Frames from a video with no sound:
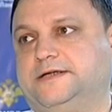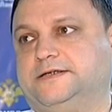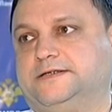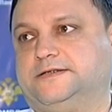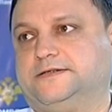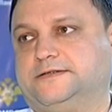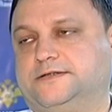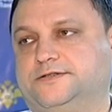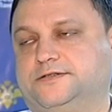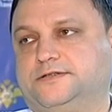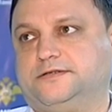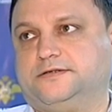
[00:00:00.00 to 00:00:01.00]

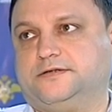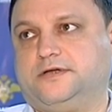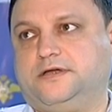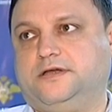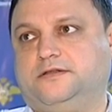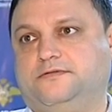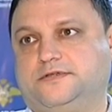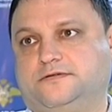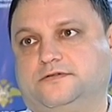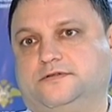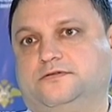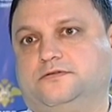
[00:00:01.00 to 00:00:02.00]
Значит, какая
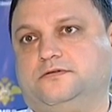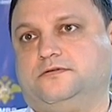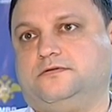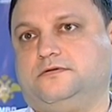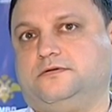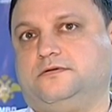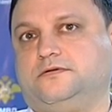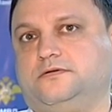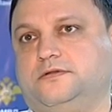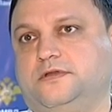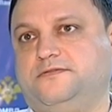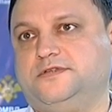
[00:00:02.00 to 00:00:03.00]
ответственность идет?
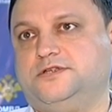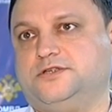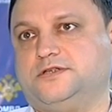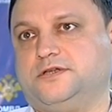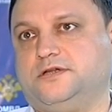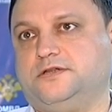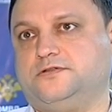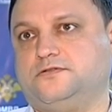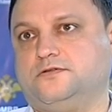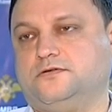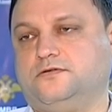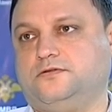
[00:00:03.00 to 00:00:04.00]
На физическое
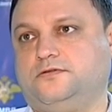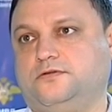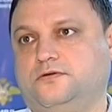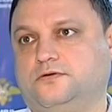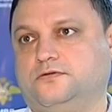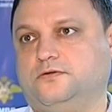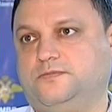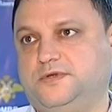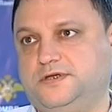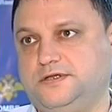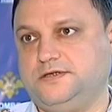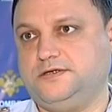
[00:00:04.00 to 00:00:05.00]
лицо от 3 до
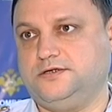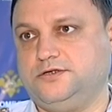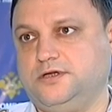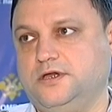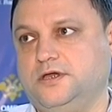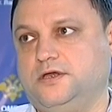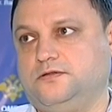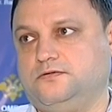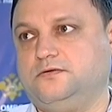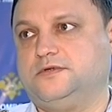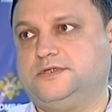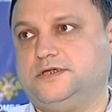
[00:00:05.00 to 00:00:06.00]
5 тысяч,
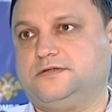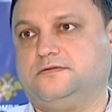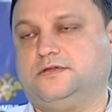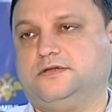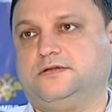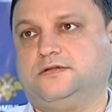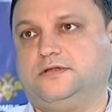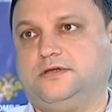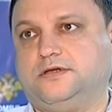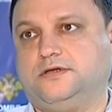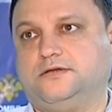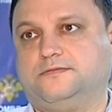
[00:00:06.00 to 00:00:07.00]
ну и, естественно,
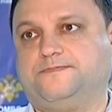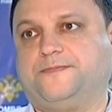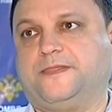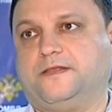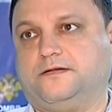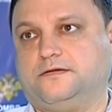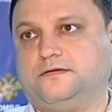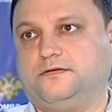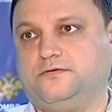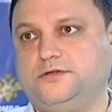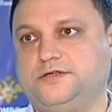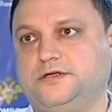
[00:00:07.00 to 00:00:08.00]
на
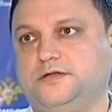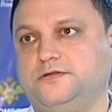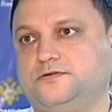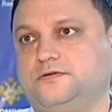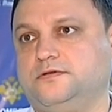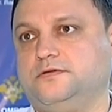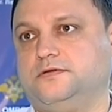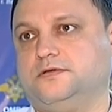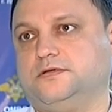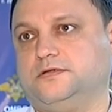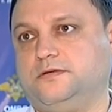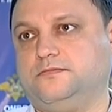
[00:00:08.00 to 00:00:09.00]
юридическое лицо
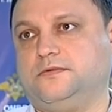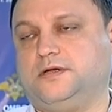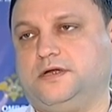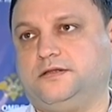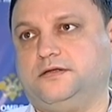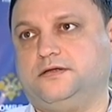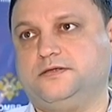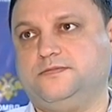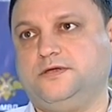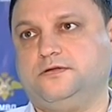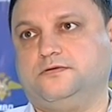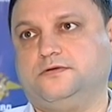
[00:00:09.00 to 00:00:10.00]
там кратные
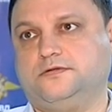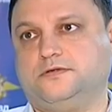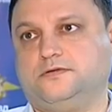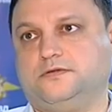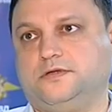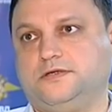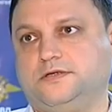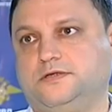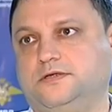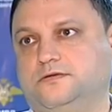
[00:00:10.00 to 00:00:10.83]
размеры, то есть от 30